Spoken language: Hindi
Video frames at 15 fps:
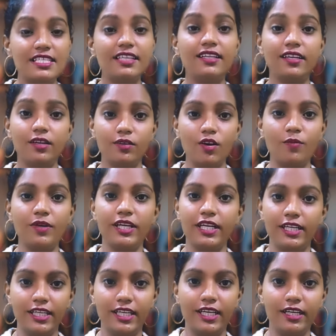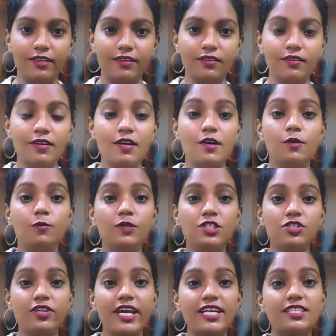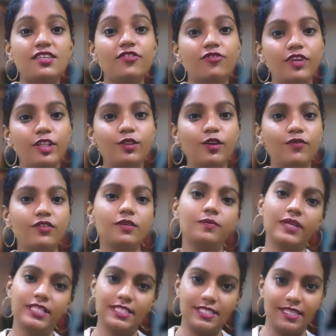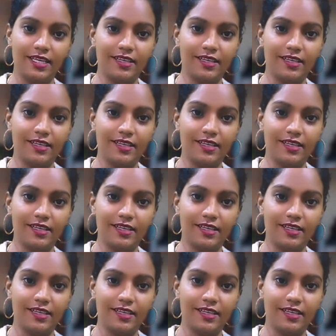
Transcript: इज एन इकोनॉमिक इंडिकेटर विच ट्रैक्स द विथ ऑफ द मेंस